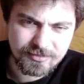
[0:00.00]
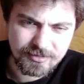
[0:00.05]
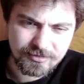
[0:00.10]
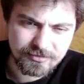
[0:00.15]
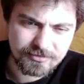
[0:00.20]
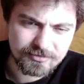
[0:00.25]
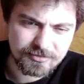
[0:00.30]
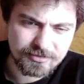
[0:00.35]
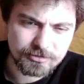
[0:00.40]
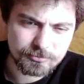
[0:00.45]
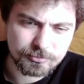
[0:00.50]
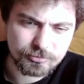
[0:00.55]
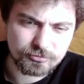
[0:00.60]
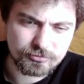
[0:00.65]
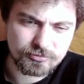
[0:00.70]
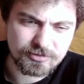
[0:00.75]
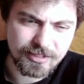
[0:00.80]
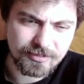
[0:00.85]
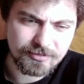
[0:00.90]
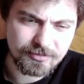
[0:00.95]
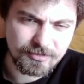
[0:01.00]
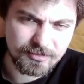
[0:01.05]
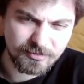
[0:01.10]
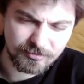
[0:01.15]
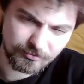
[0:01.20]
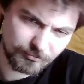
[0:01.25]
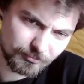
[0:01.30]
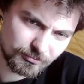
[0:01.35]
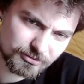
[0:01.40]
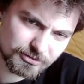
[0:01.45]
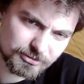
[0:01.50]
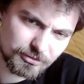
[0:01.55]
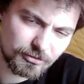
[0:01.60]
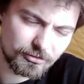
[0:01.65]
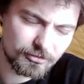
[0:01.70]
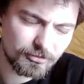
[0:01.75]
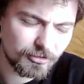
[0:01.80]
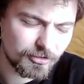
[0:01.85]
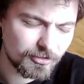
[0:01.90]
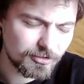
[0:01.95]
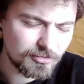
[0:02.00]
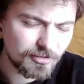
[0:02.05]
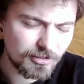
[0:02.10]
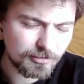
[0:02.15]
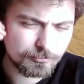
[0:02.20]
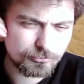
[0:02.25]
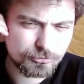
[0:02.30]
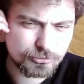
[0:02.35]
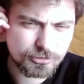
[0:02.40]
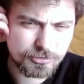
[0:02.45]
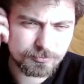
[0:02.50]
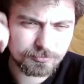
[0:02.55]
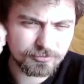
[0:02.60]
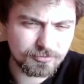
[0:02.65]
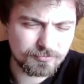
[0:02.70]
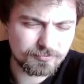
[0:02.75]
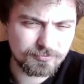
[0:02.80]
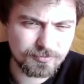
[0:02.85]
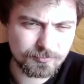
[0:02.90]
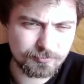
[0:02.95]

teren też był tani, bo skoro to i tak pójdzie pod,